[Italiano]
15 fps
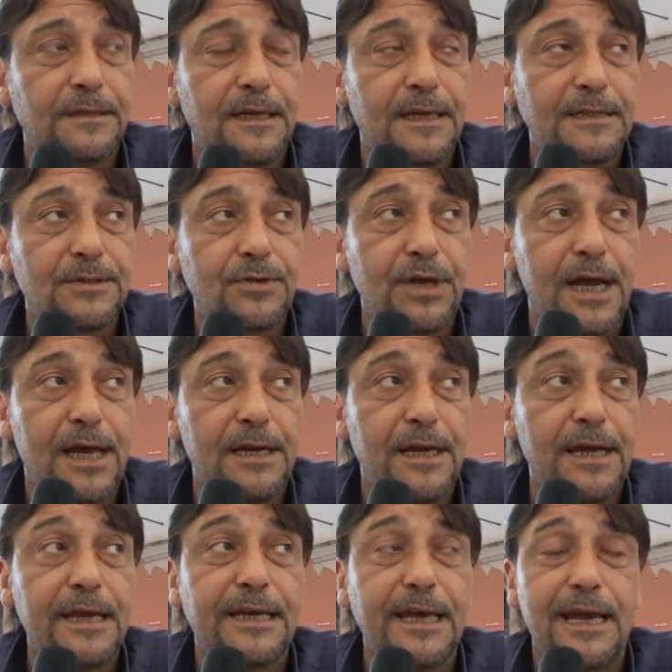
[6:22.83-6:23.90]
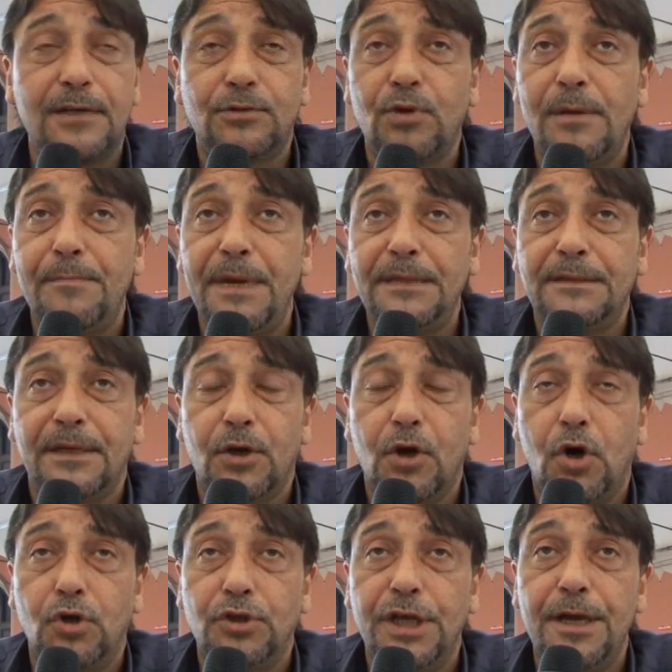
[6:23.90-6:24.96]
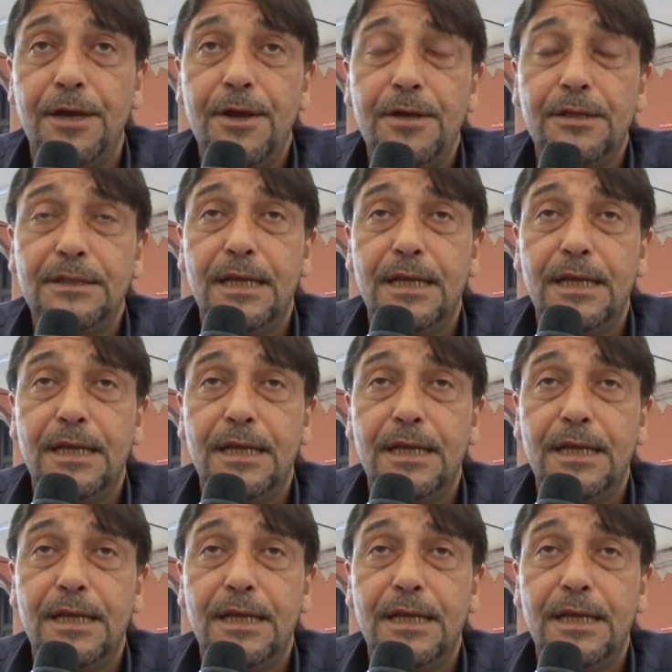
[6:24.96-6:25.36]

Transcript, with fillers: internazionale e che attualmente gode